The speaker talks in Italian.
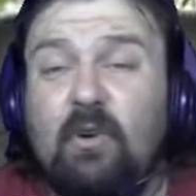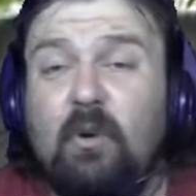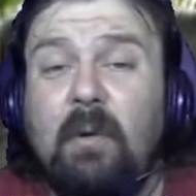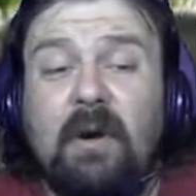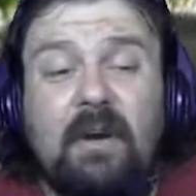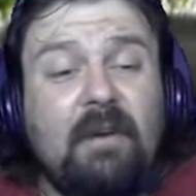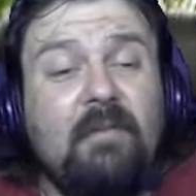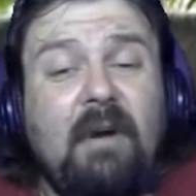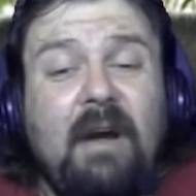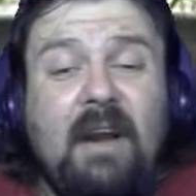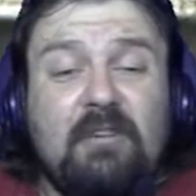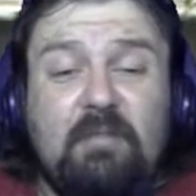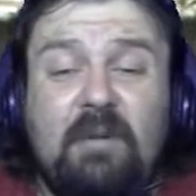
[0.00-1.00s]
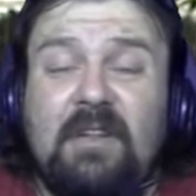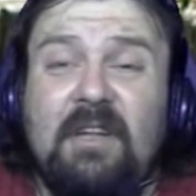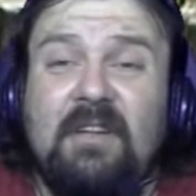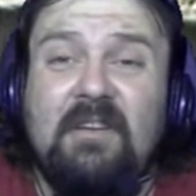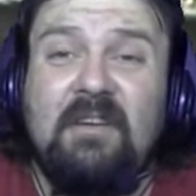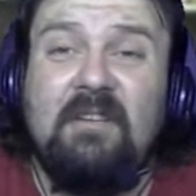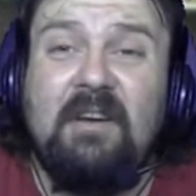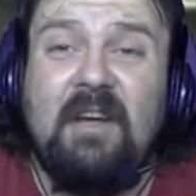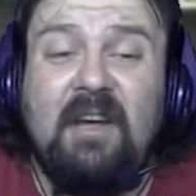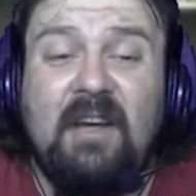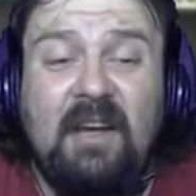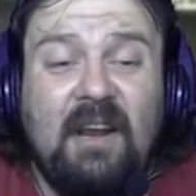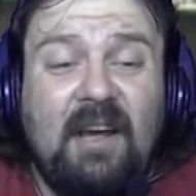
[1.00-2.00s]
un po' qua le aspettative
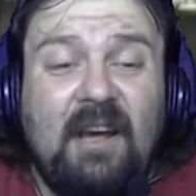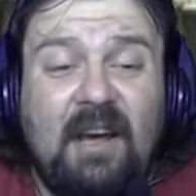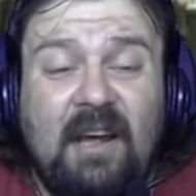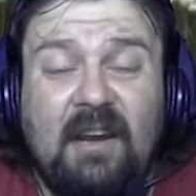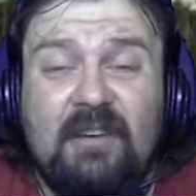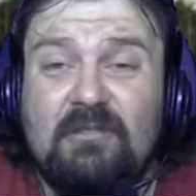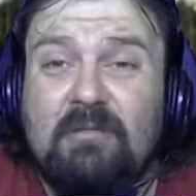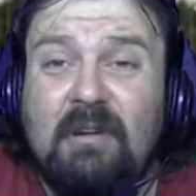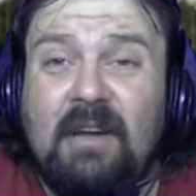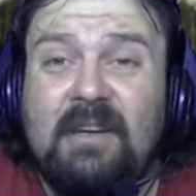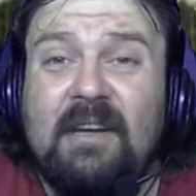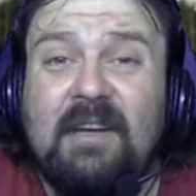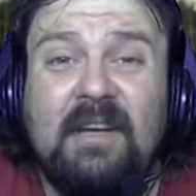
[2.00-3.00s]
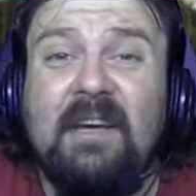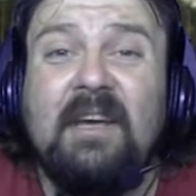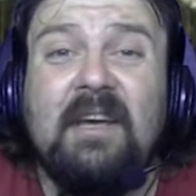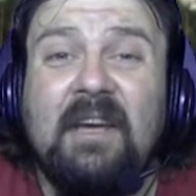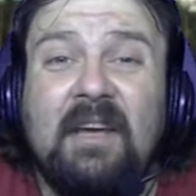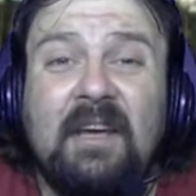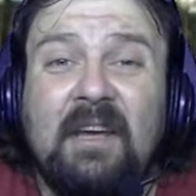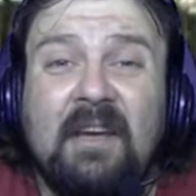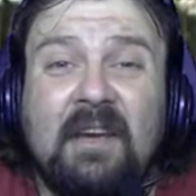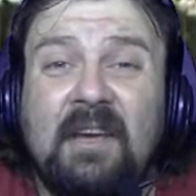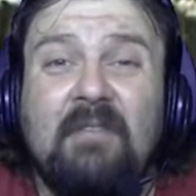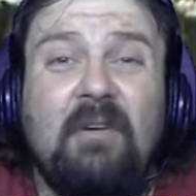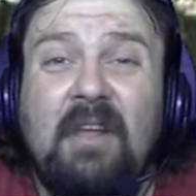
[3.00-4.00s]
dalla squadra e
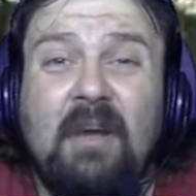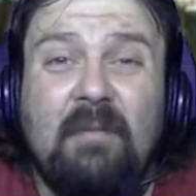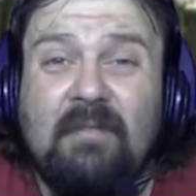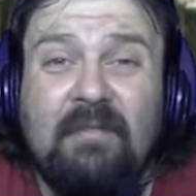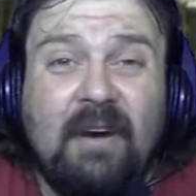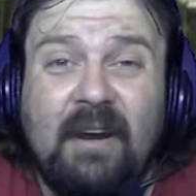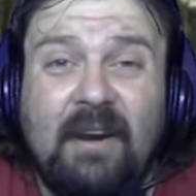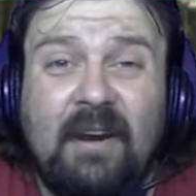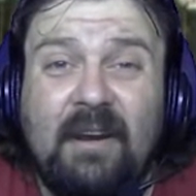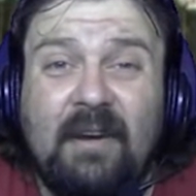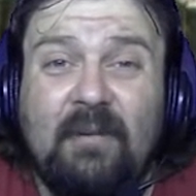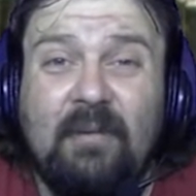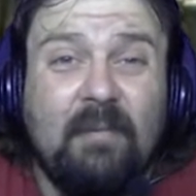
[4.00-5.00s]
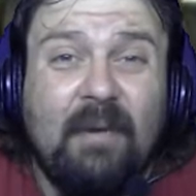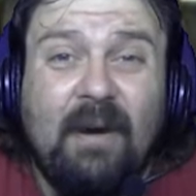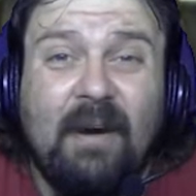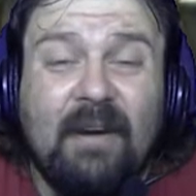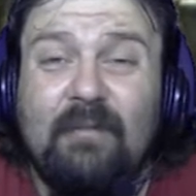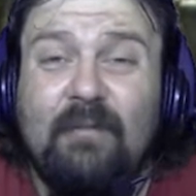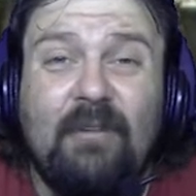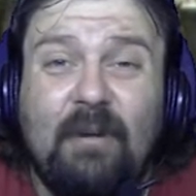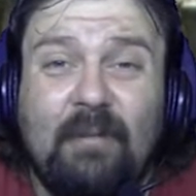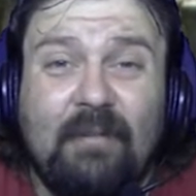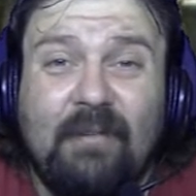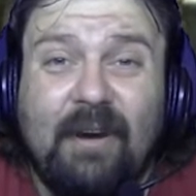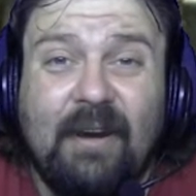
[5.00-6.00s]
che vogliamo fare? che vogliamo
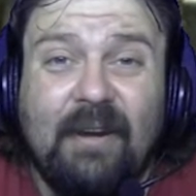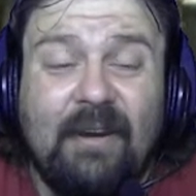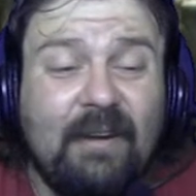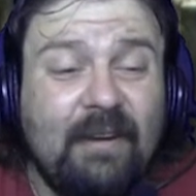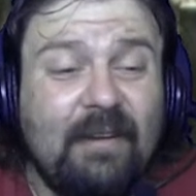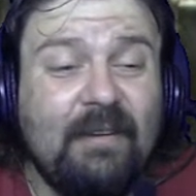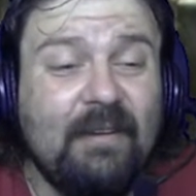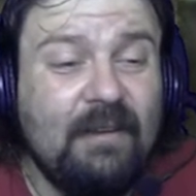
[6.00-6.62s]
fare?